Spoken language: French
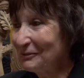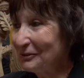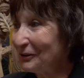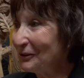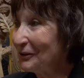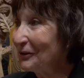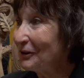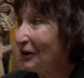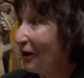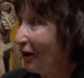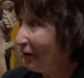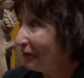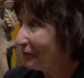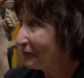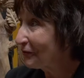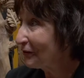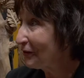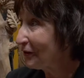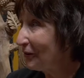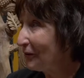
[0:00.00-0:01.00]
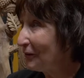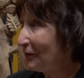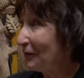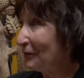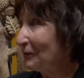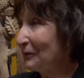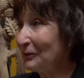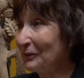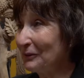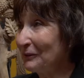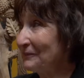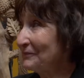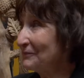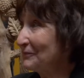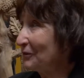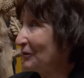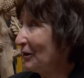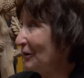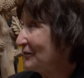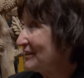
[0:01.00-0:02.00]
pour le rendre, euh,
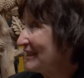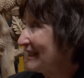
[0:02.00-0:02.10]
pour rendre